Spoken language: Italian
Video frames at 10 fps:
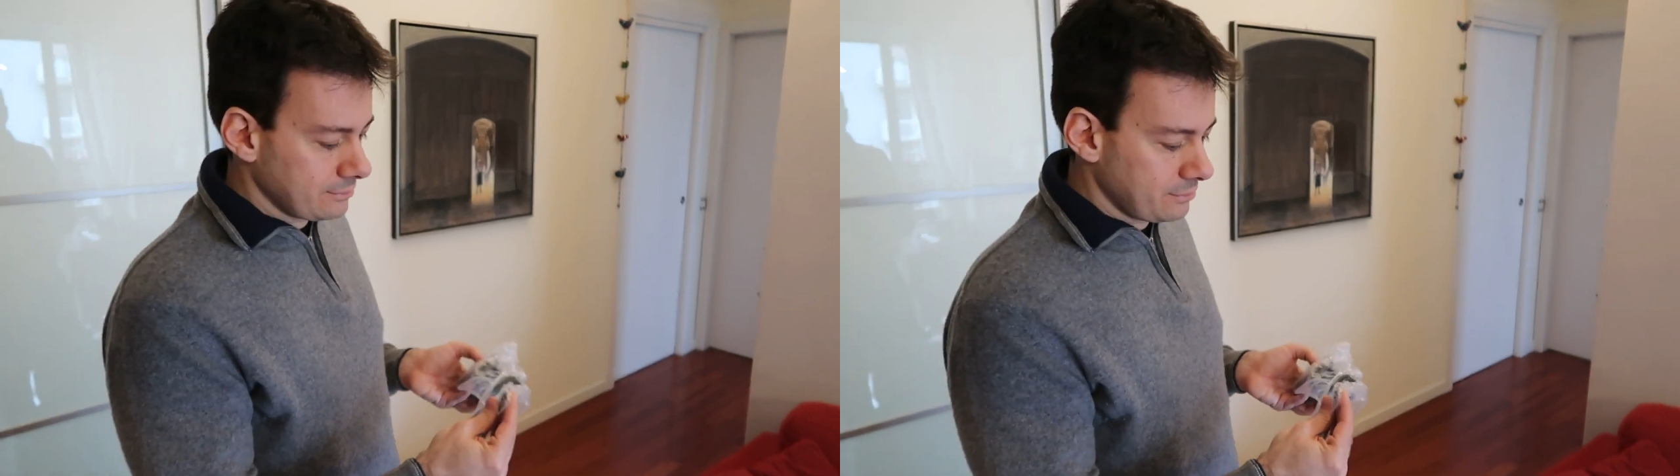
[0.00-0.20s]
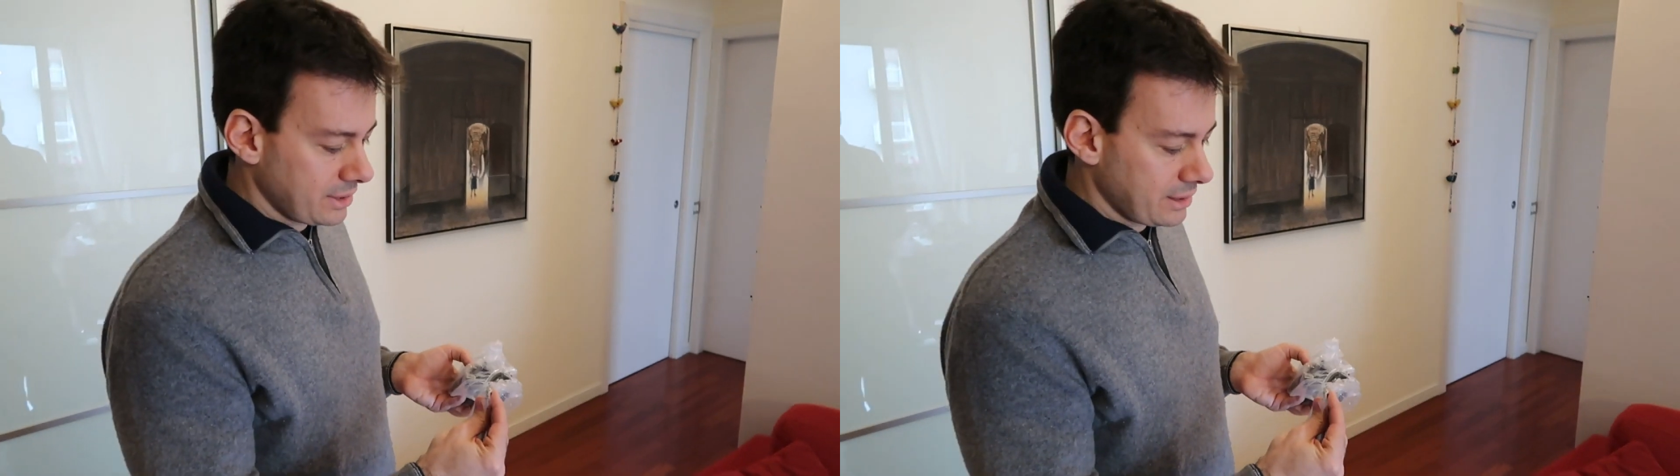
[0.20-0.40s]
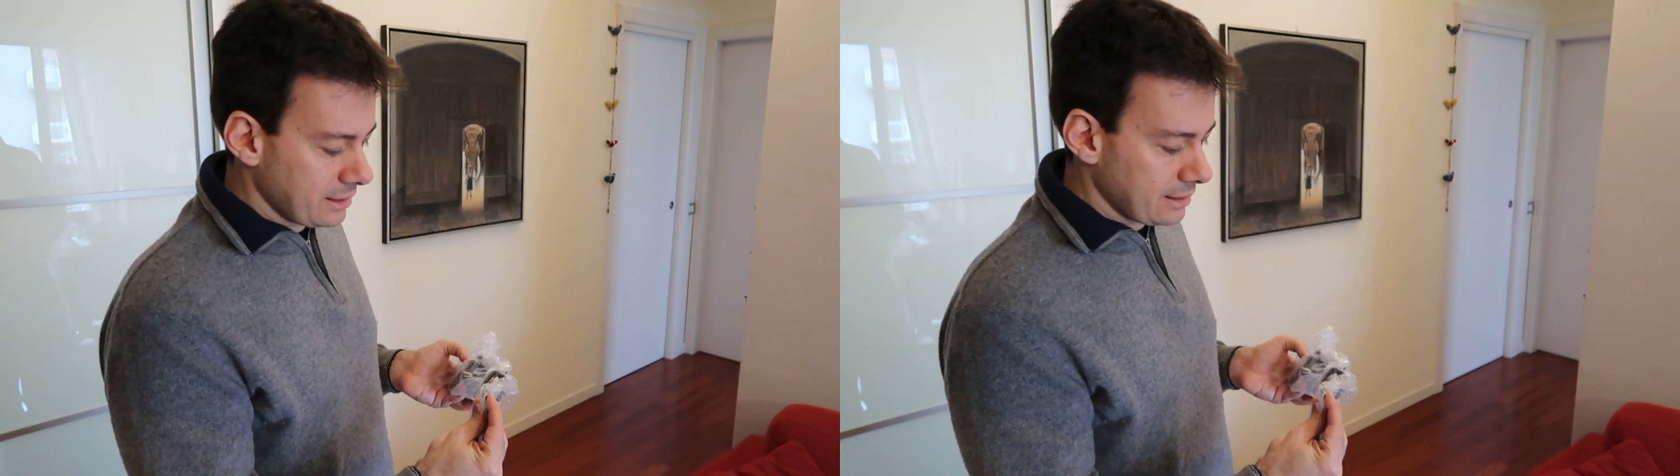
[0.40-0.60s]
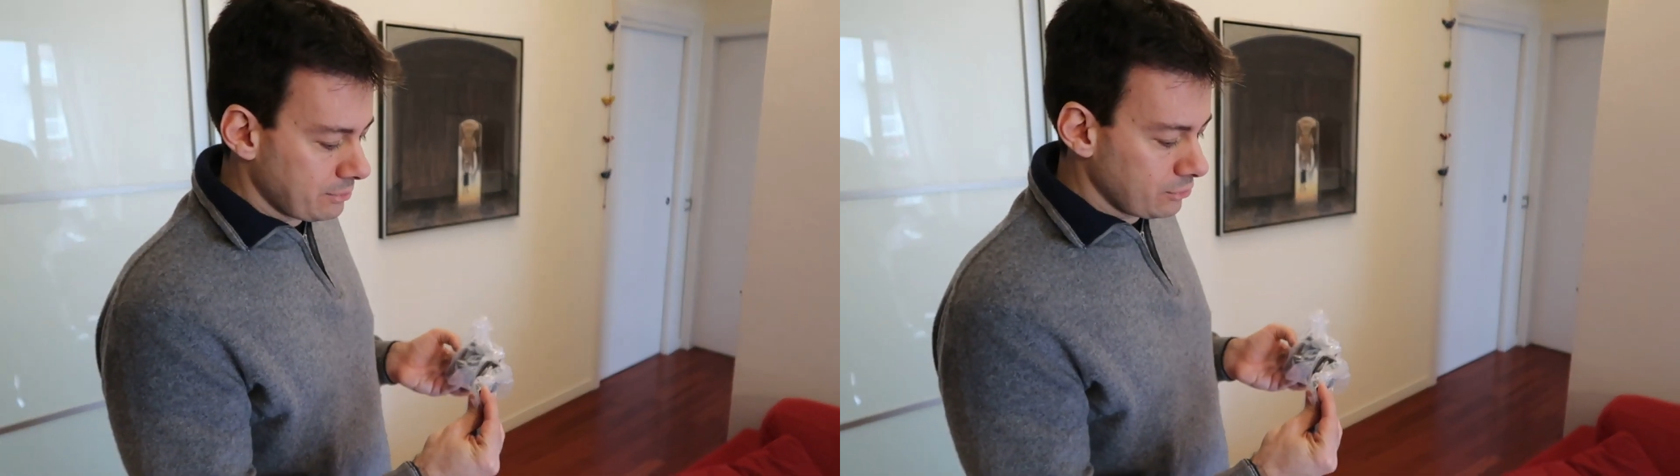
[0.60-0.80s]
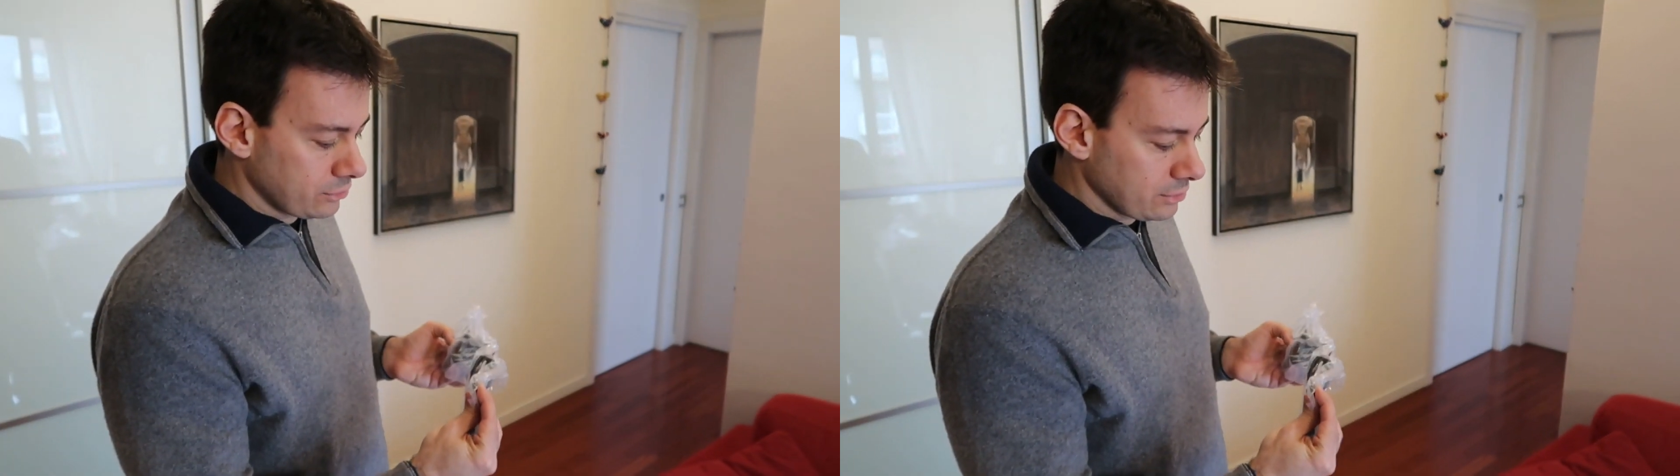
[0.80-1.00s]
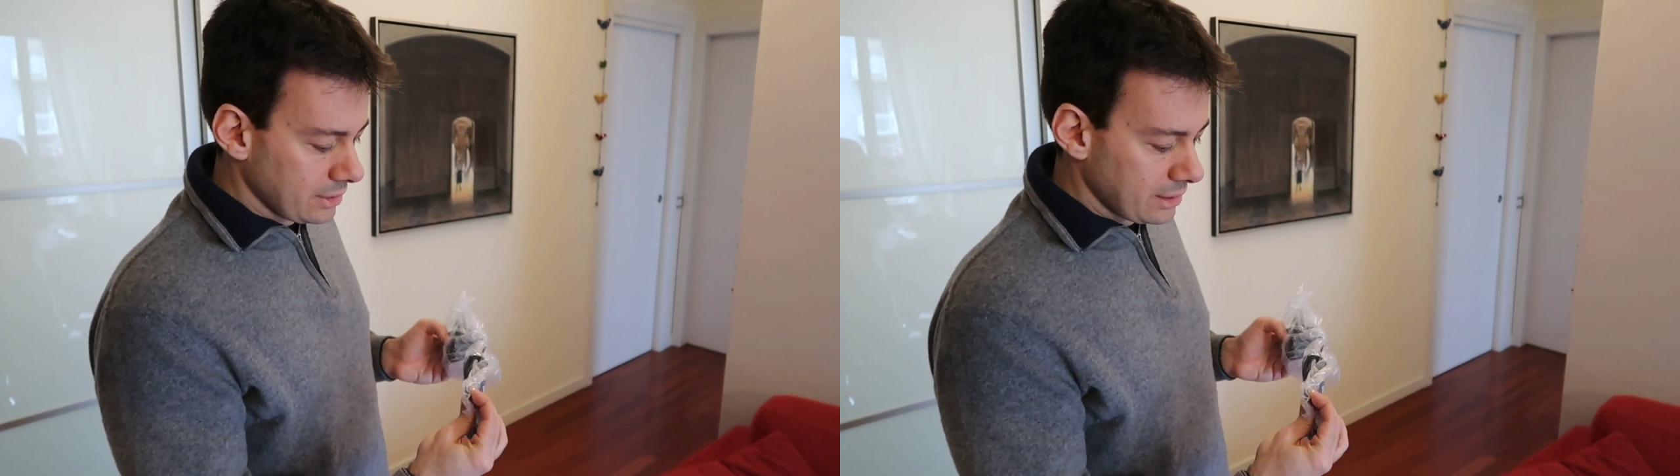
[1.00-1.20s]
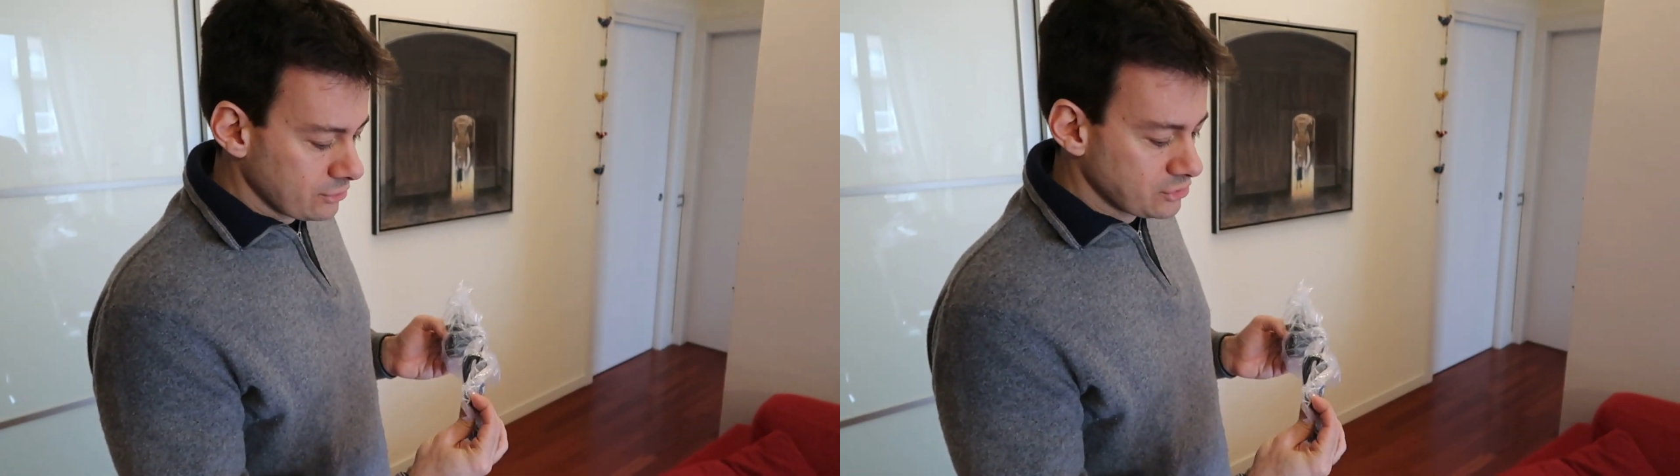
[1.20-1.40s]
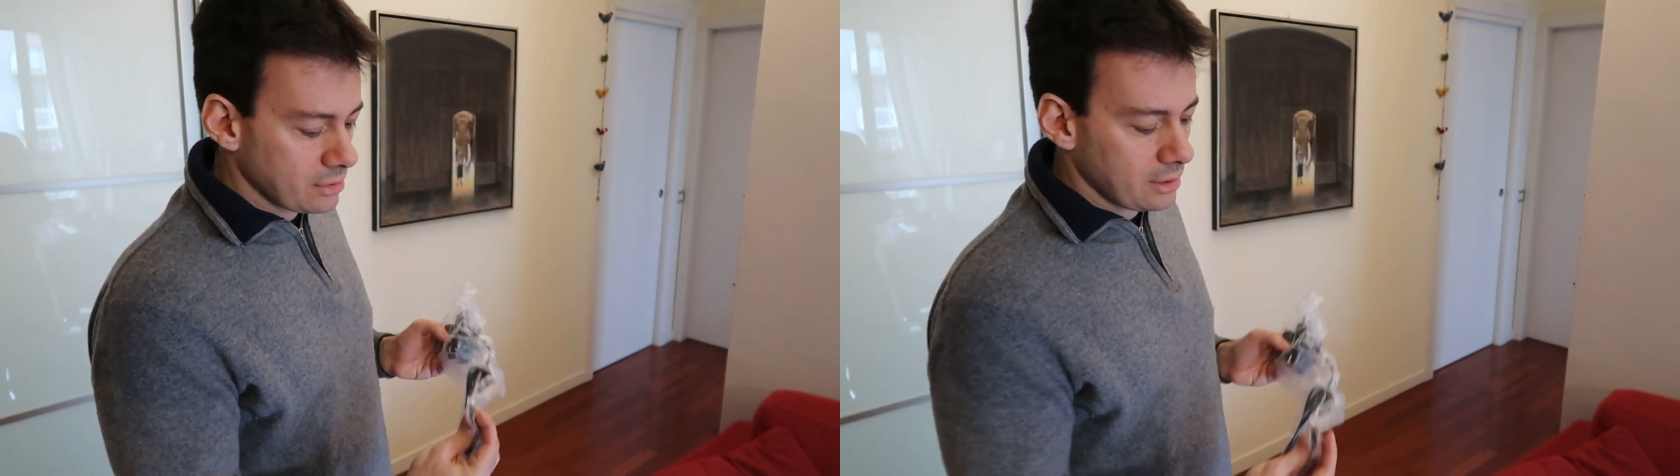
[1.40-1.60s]
perché appunto la
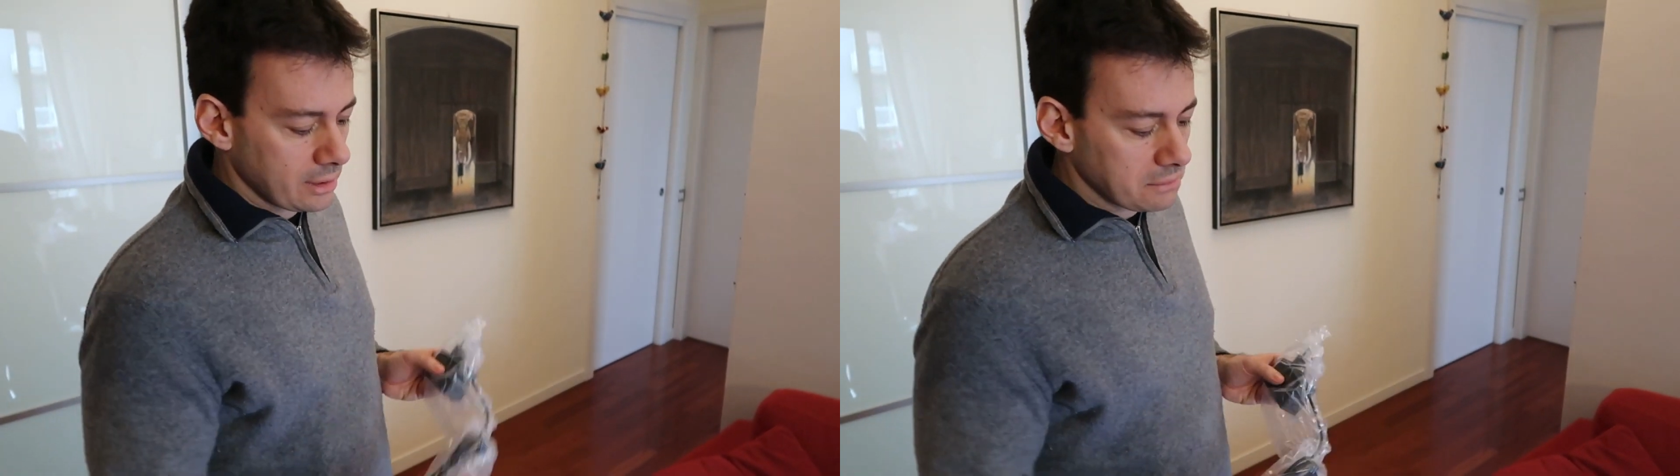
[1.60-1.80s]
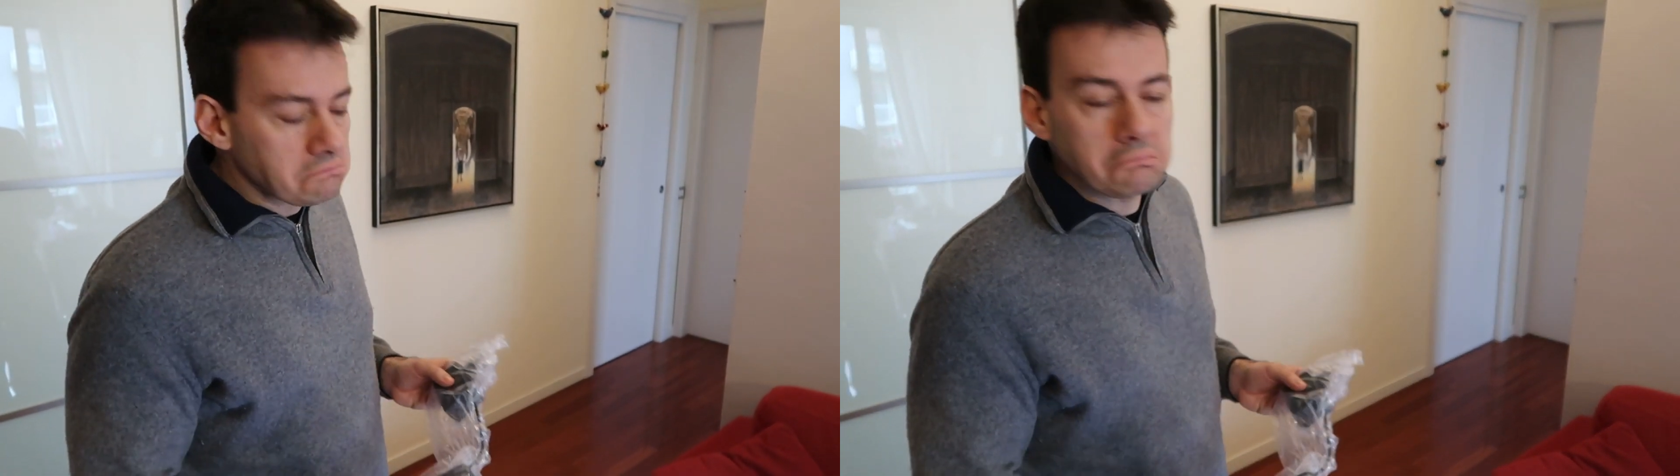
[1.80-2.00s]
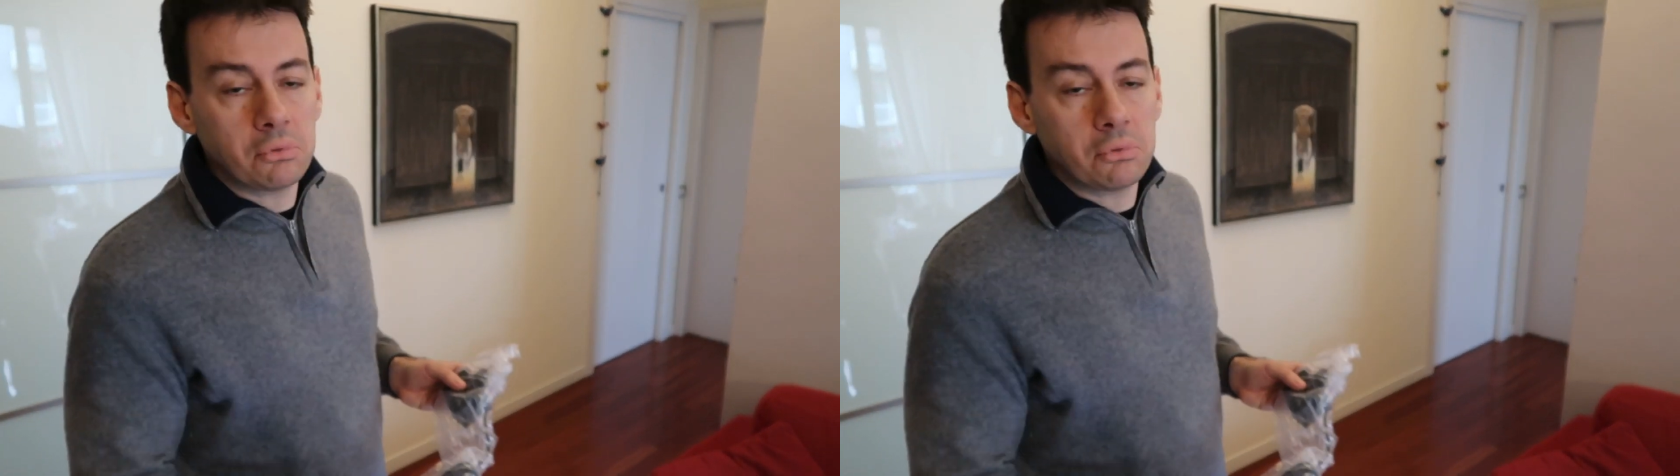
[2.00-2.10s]
console